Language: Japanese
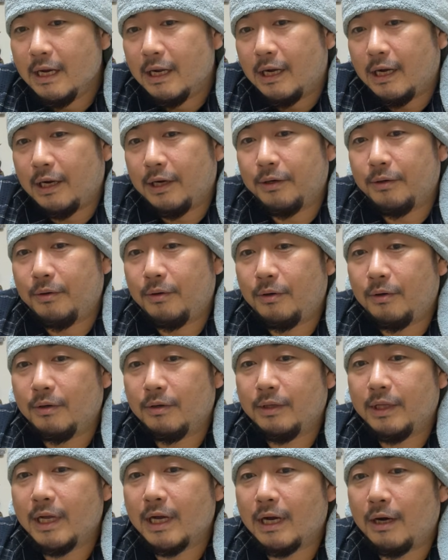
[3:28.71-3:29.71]
あ
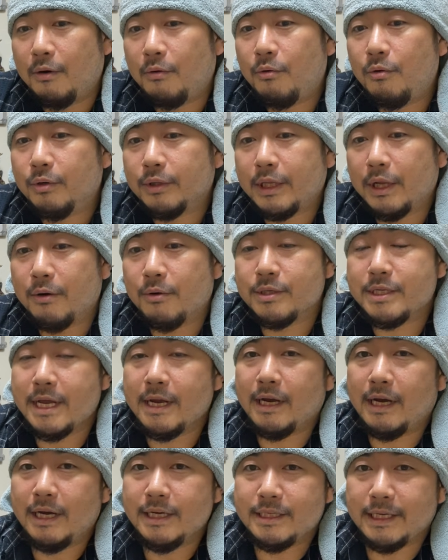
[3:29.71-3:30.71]
の、なんか大手路
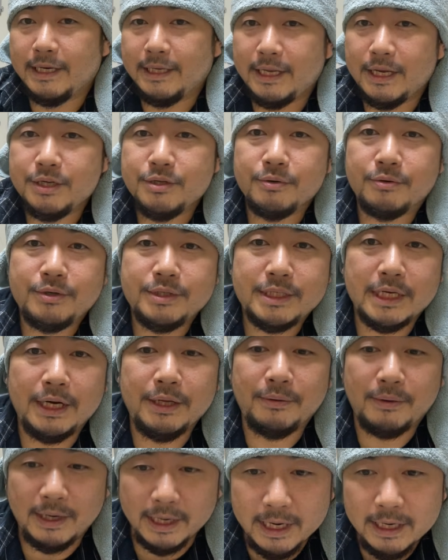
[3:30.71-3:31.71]
線会社に転職したり
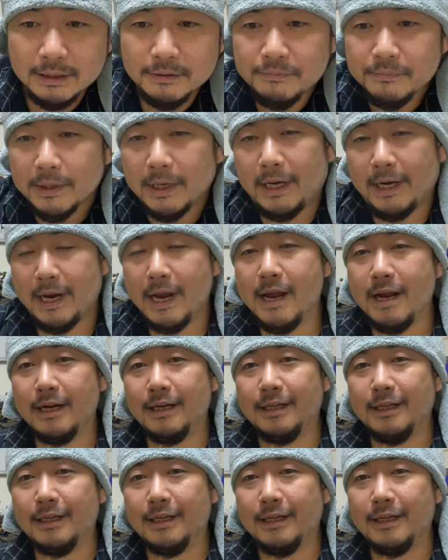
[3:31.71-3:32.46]
とかね。はい。